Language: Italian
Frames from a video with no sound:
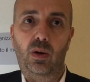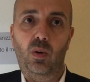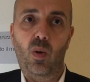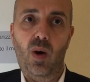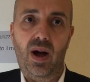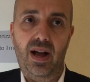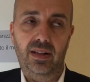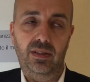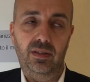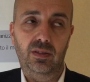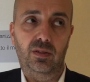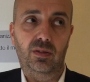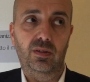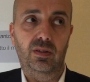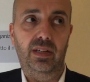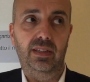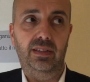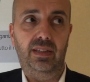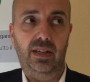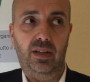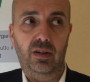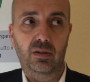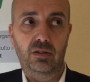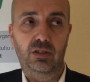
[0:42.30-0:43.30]
quanto le
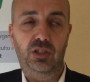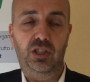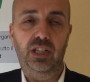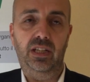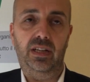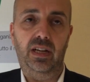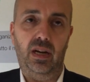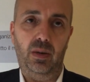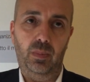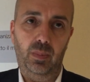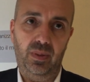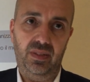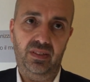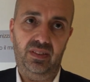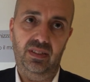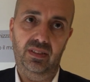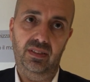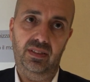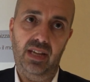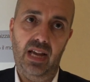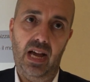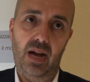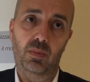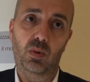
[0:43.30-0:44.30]
tecnologie che
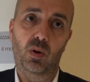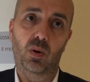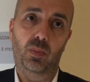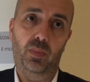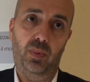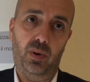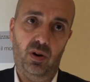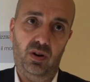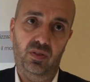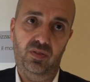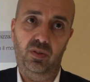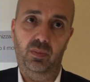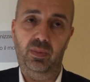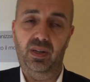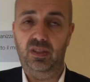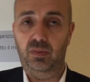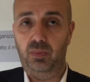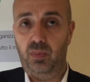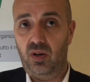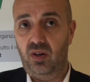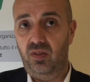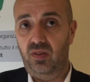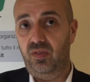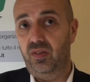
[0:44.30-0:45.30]
rappresentiamo, Profibas,
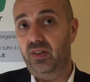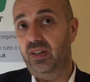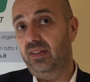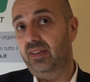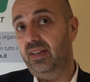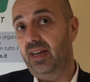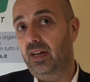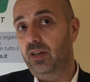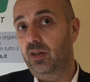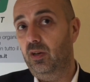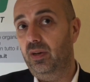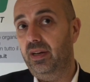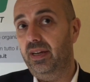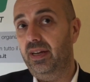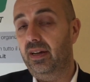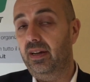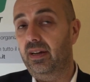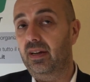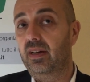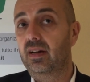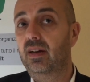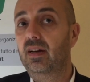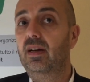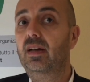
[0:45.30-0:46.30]
Profinet e
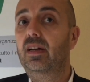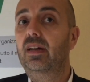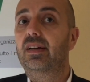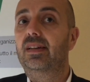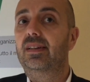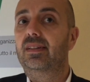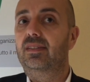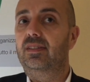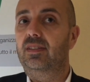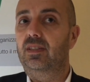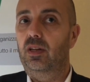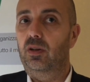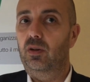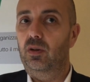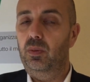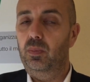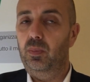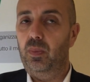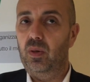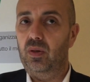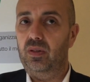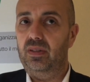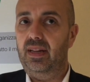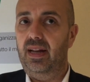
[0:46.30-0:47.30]
IoLink, siano
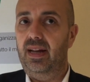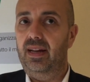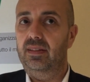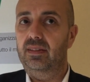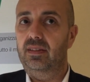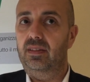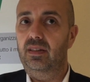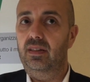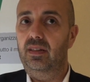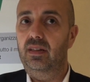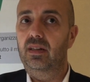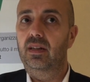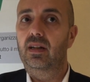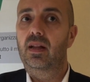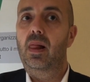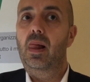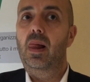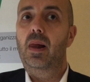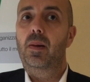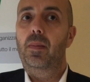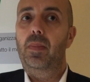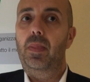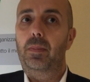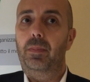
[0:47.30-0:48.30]
importanti
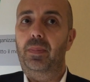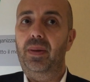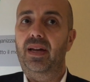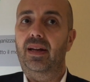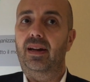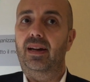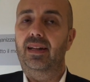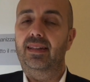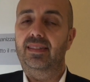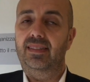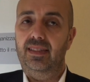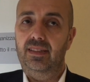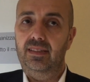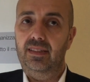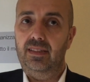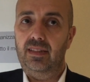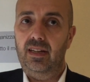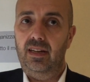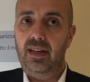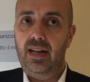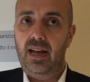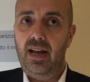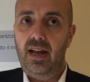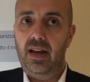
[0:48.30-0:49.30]
per le aziende
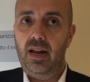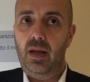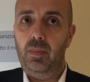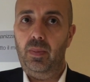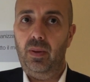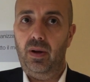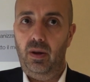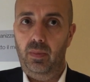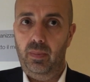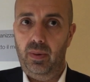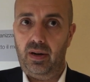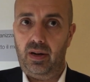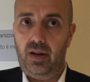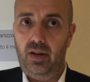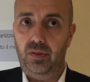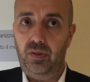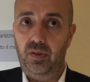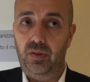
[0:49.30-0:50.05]
italiane e per il mercato